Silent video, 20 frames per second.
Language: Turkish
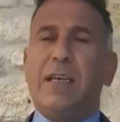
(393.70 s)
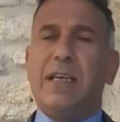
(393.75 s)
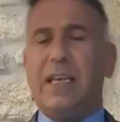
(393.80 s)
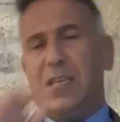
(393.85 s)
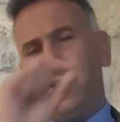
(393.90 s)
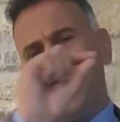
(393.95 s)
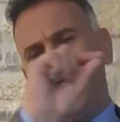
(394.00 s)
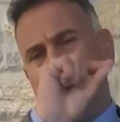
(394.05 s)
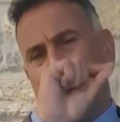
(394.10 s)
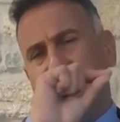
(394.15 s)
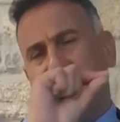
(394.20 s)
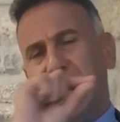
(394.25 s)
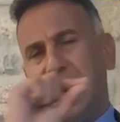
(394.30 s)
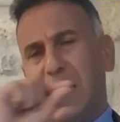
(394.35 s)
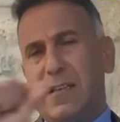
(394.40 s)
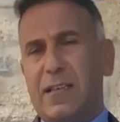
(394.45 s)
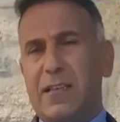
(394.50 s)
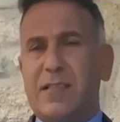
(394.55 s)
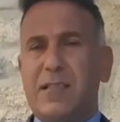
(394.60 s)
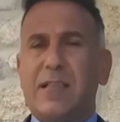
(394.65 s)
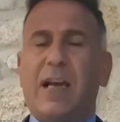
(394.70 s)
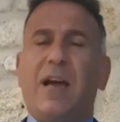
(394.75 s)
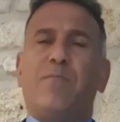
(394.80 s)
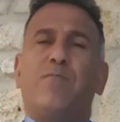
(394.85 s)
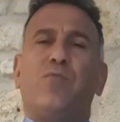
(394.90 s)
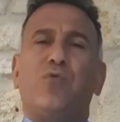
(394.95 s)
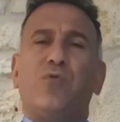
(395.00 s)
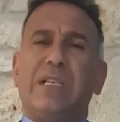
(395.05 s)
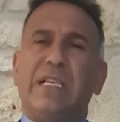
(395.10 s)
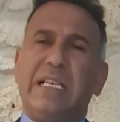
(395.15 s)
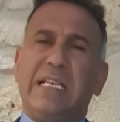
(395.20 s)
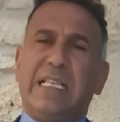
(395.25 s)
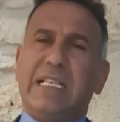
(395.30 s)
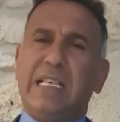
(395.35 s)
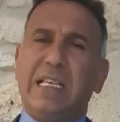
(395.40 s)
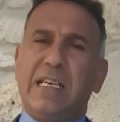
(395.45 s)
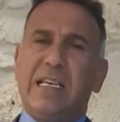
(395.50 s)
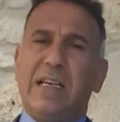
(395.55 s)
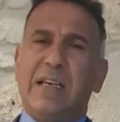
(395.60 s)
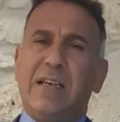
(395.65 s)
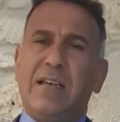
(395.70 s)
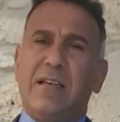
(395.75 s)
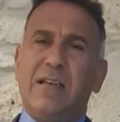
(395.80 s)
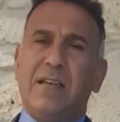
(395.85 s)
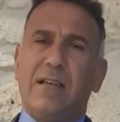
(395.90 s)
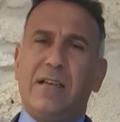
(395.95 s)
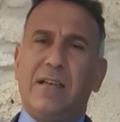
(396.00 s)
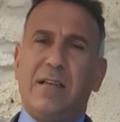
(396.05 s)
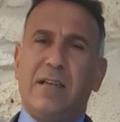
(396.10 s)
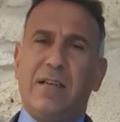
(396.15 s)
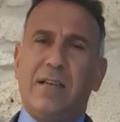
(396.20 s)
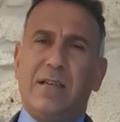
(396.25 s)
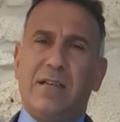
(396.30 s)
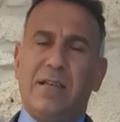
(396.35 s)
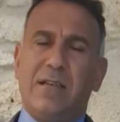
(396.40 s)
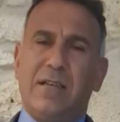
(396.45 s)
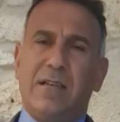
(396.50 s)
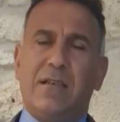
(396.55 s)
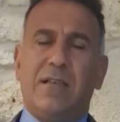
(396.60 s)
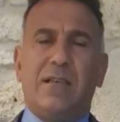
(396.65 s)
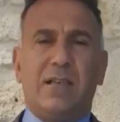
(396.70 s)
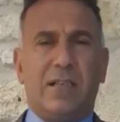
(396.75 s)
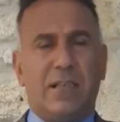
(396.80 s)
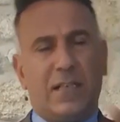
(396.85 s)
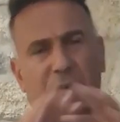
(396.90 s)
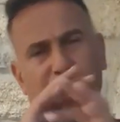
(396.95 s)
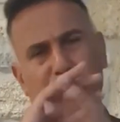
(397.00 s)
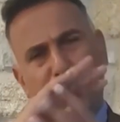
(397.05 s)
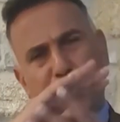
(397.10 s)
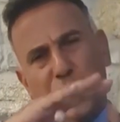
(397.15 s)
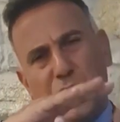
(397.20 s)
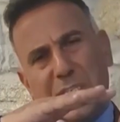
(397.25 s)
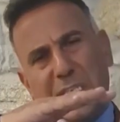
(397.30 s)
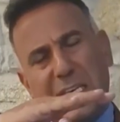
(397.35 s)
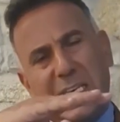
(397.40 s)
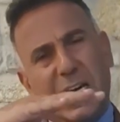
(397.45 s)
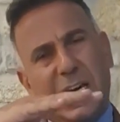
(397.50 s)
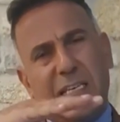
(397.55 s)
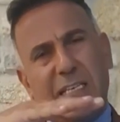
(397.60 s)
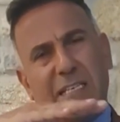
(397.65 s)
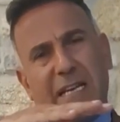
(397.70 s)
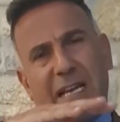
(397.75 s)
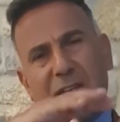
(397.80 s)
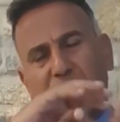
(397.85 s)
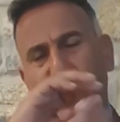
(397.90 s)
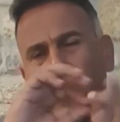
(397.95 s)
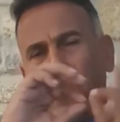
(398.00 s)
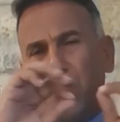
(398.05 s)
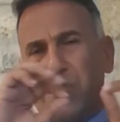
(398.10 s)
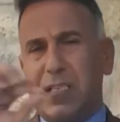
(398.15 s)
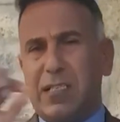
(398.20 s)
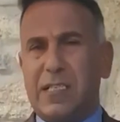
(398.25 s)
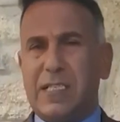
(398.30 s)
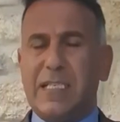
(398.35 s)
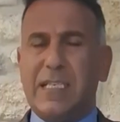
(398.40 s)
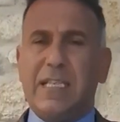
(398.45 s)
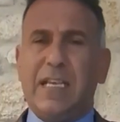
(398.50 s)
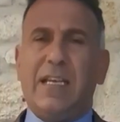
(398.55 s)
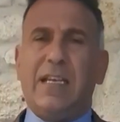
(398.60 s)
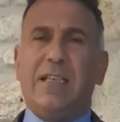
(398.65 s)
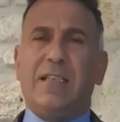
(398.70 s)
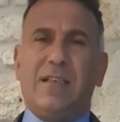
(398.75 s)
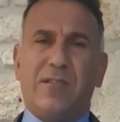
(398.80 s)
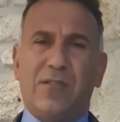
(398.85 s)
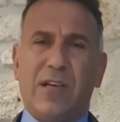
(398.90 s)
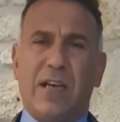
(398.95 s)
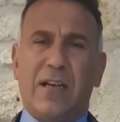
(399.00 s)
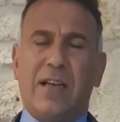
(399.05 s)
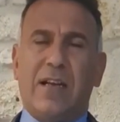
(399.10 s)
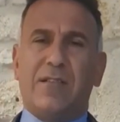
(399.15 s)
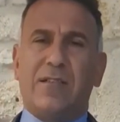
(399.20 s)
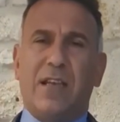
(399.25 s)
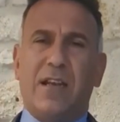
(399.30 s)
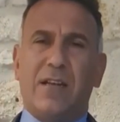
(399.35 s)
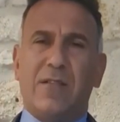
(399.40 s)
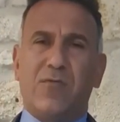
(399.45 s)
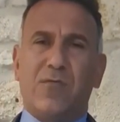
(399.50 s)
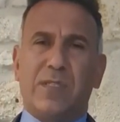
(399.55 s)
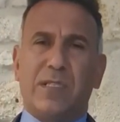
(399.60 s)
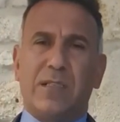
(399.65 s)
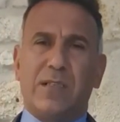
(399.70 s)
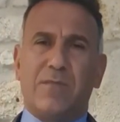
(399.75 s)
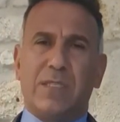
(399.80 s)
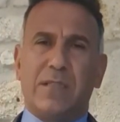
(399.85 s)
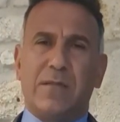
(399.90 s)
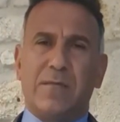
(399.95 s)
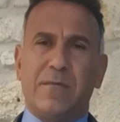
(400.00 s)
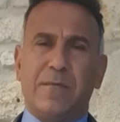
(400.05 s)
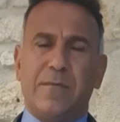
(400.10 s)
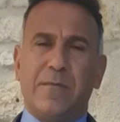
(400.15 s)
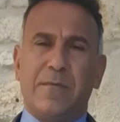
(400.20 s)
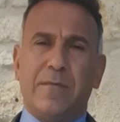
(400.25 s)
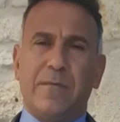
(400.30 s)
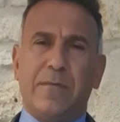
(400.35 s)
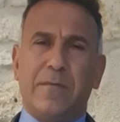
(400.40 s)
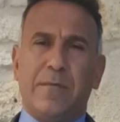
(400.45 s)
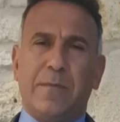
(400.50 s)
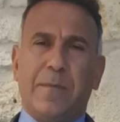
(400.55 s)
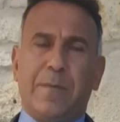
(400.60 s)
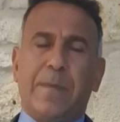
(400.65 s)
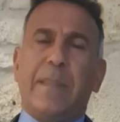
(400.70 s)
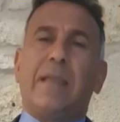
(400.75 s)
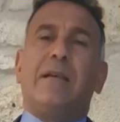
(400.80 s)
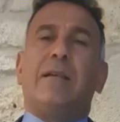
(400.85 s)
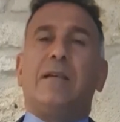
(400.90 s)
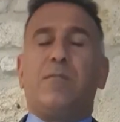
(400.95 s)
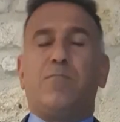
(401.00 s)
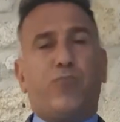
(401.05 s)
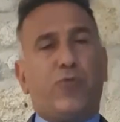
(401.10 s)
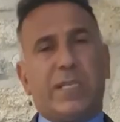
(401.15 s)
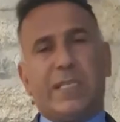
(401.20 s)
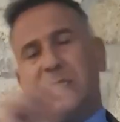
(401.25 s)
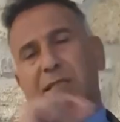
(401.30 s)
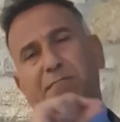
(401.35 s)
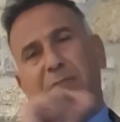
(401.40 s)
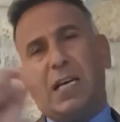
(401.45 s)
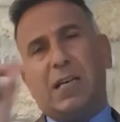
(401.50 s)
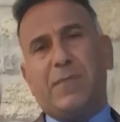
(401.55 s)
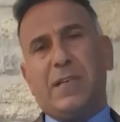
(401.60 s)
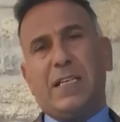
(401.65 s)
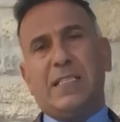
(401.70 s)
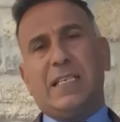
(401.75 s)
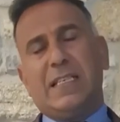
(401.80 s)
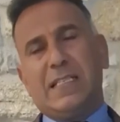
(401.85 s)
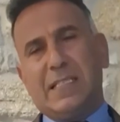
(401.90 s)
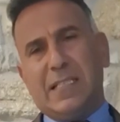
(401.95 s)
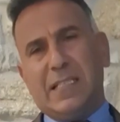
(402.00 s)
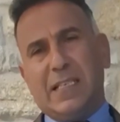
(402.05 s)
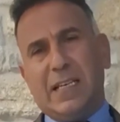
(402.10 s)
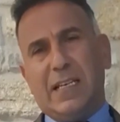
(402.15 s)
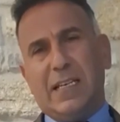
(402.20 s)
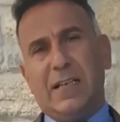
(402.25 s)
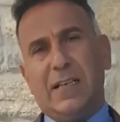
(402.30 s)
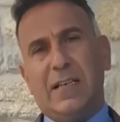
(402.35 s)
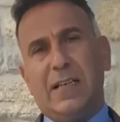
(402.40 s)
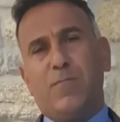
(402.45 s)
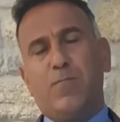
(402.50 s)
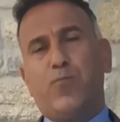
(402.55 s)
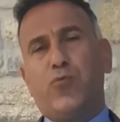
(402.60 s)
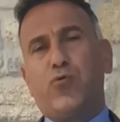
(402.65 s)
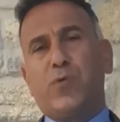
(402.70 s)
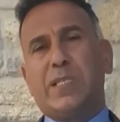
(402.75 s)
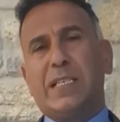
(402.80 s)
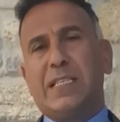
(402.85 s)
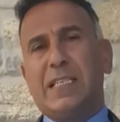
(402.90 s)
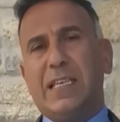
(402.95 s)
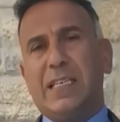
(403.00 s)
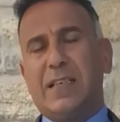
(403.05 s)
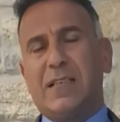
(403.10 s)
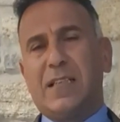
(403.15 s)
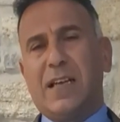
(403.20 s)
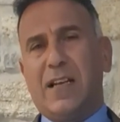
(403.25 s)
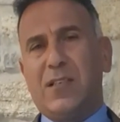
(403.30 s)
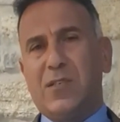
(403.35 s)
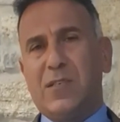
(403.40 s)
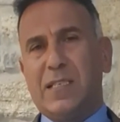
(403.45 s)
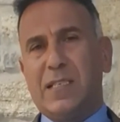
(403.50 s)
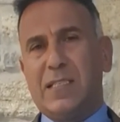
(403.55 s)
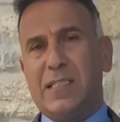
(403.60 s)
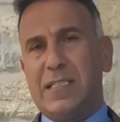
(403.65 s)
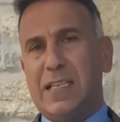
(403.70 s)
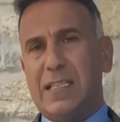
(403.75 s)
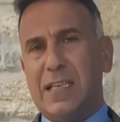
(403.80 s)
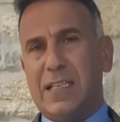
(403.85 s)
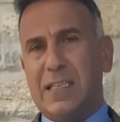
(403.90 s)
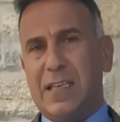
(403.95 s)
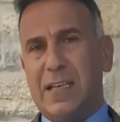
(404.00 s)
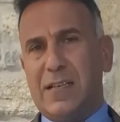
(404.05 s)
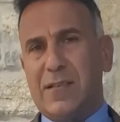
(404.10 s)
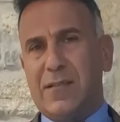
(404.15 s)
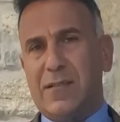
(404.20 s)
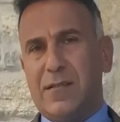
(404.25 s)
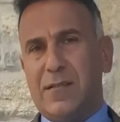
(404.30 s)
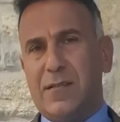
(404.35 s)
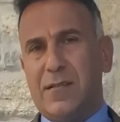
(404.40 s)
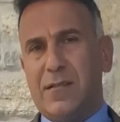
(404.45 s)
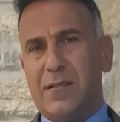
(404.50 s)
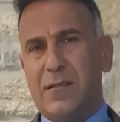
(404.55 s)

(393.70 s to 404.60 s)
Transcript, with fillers: Eşcinsellerde tam bu iki bölgeyi ayıran orta çizgide yaşarlar değerli dostlarımız. Burası da Marmara Denizi'nde Bursa-Tekirdağ çizgisine denk gelir.